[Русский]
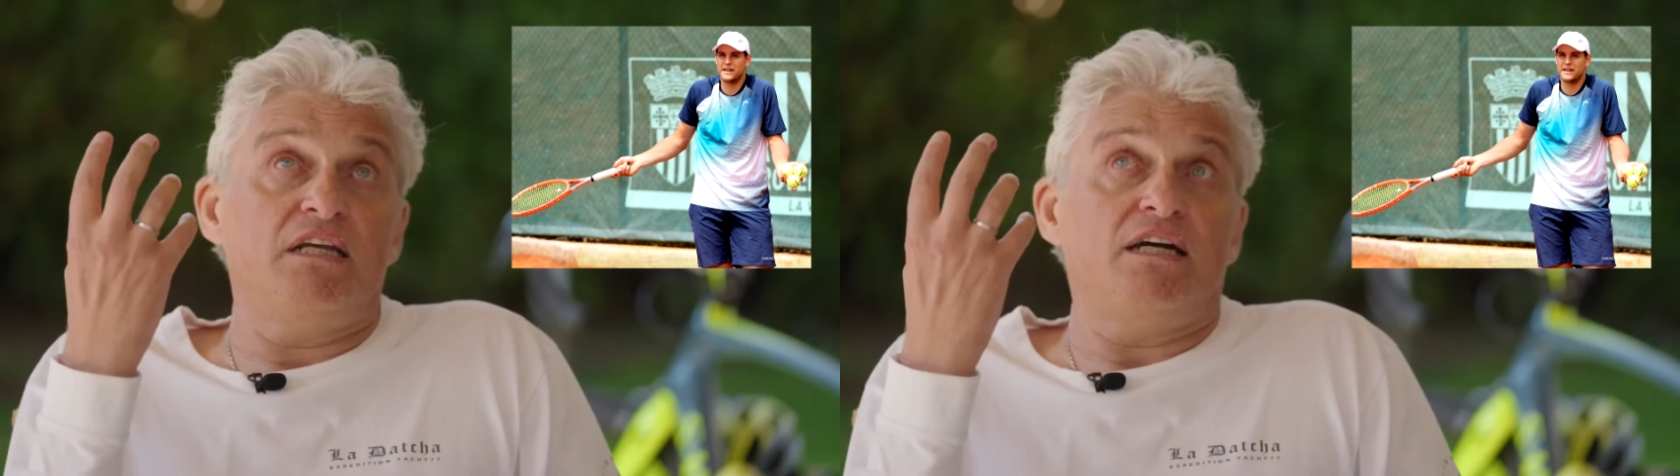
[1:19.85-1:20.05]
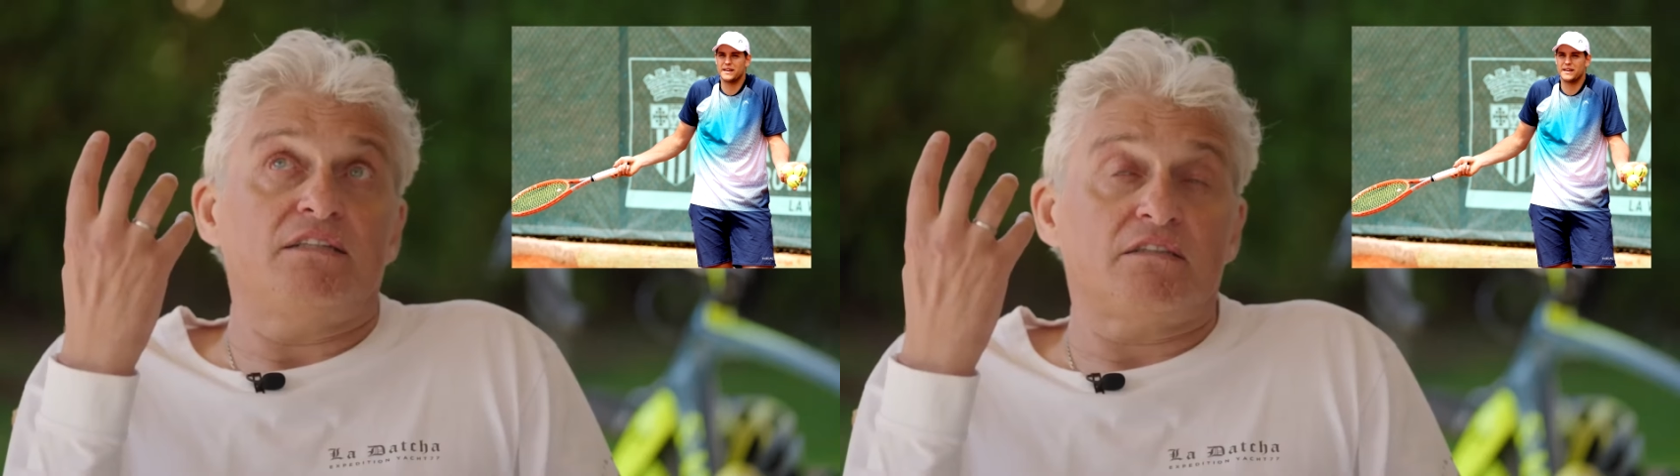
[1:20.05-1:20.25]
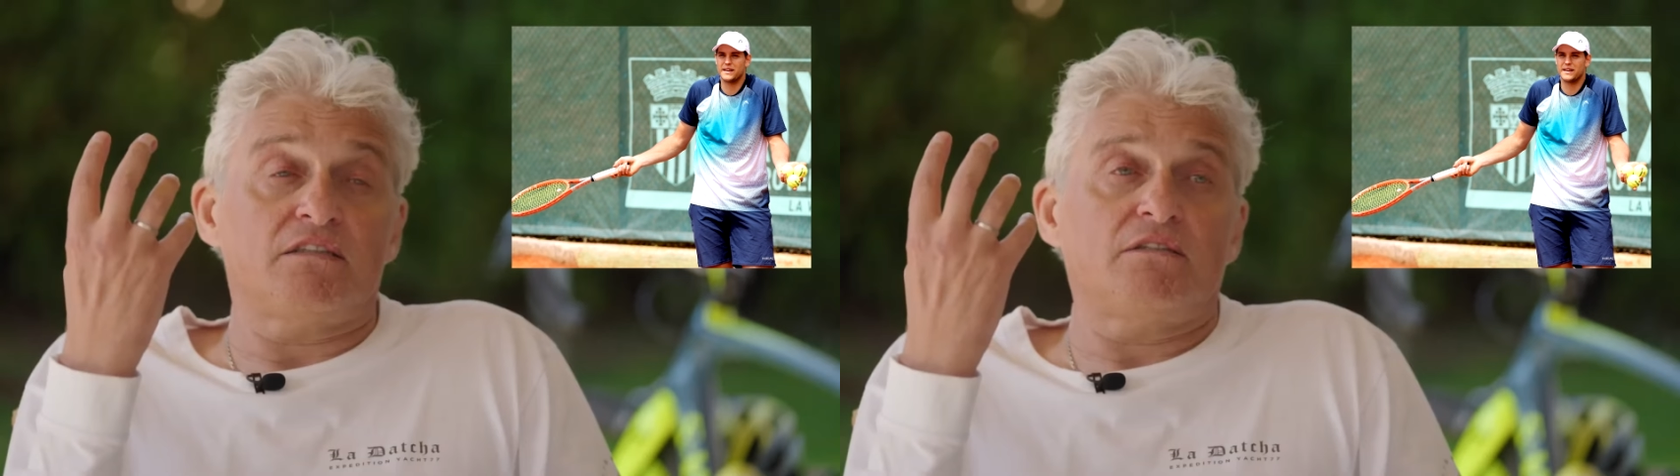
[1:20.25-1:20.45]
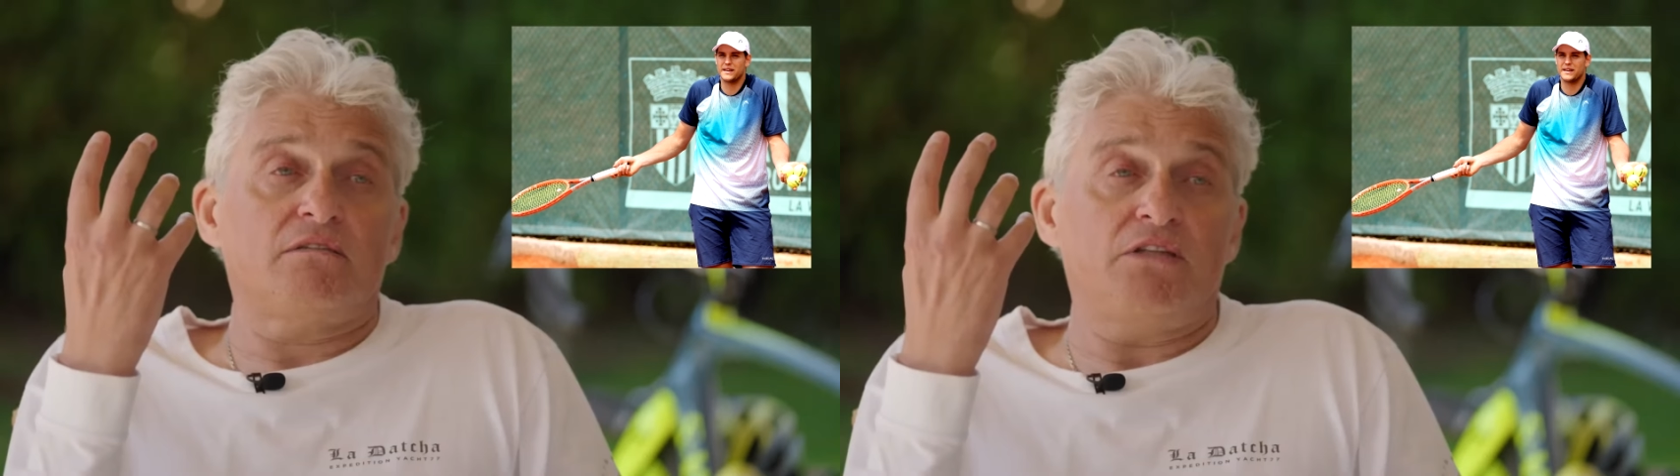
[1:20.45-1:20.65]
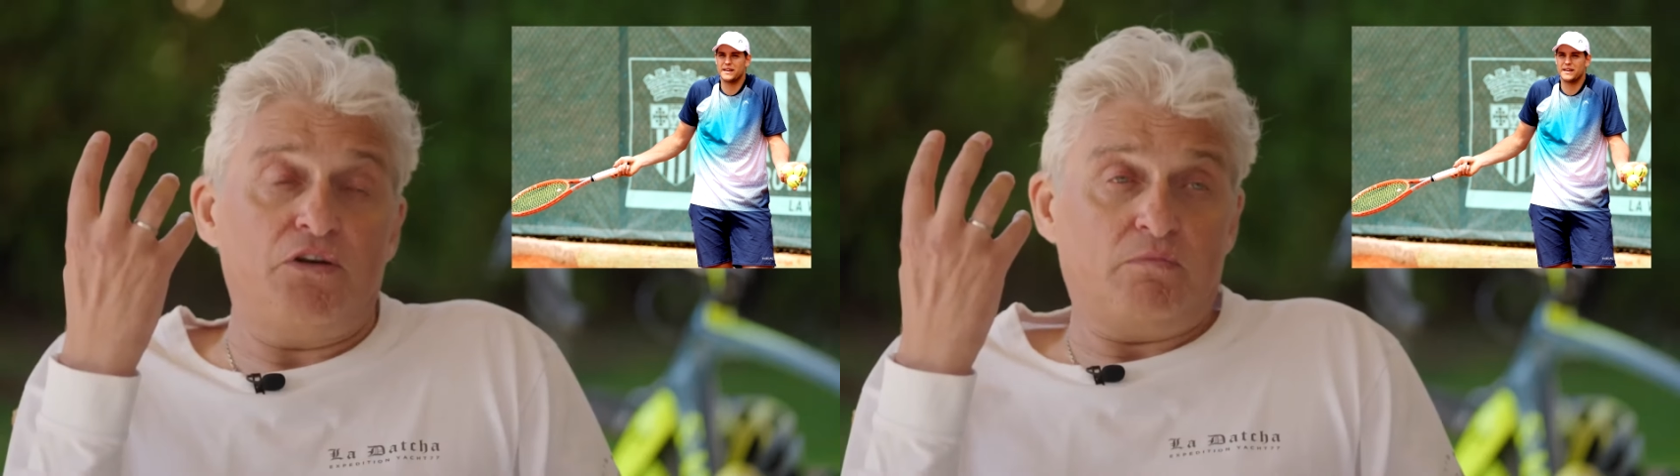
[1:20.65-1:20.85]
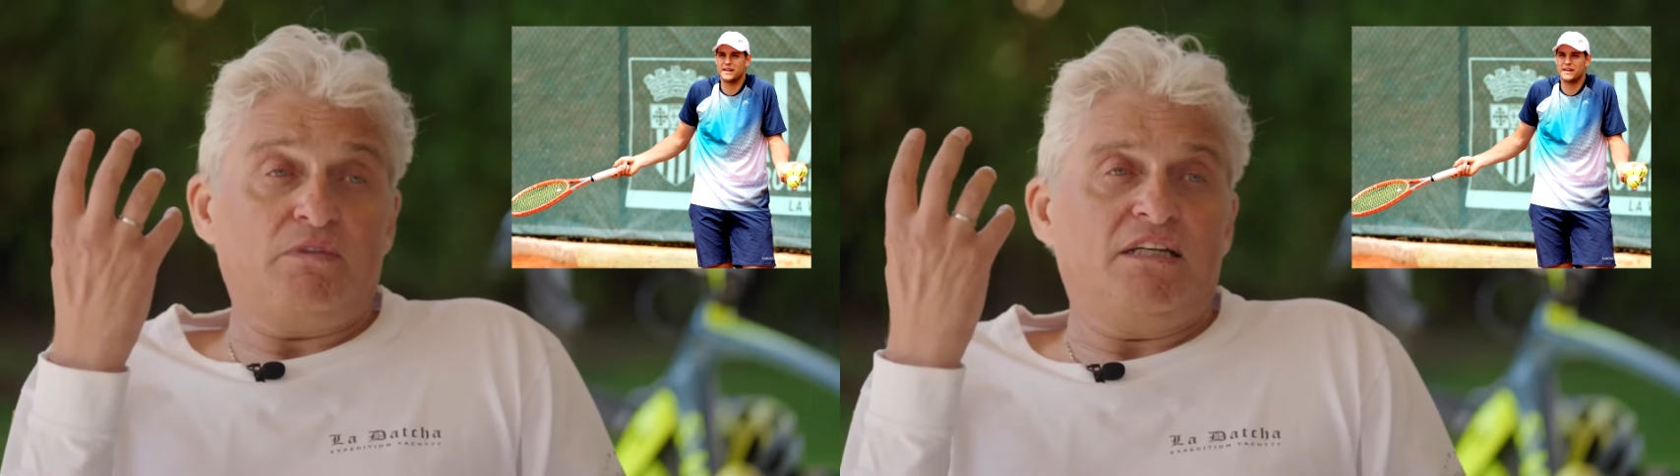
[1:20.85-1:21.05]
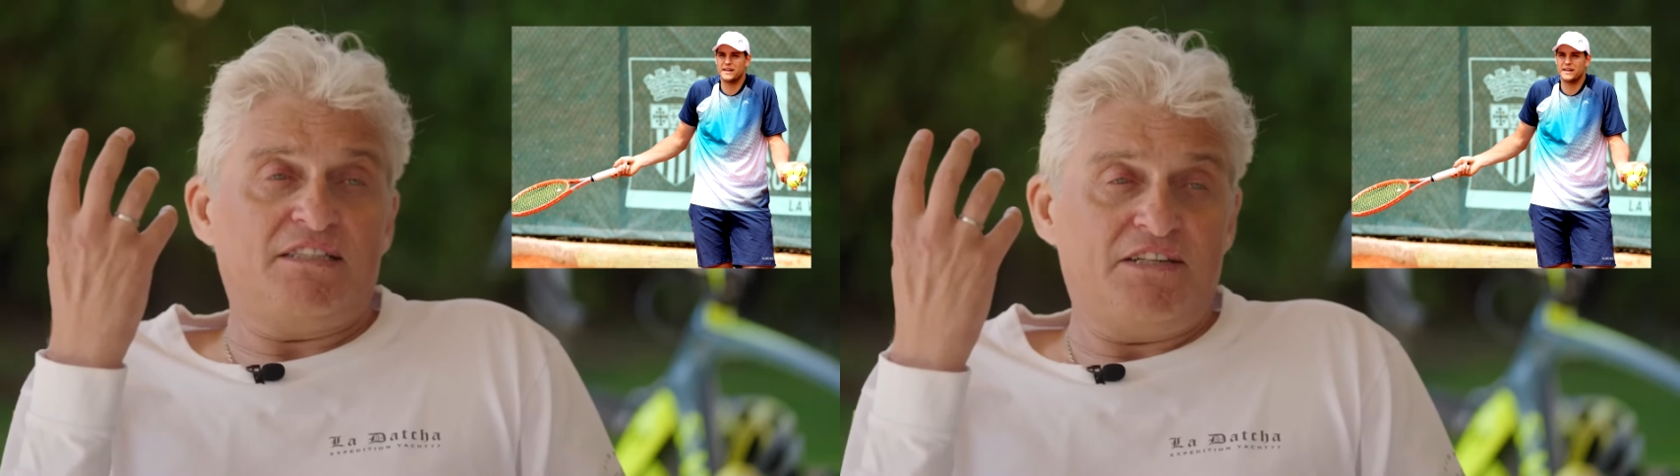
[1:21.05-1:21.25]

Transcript: Блять, это стрёмное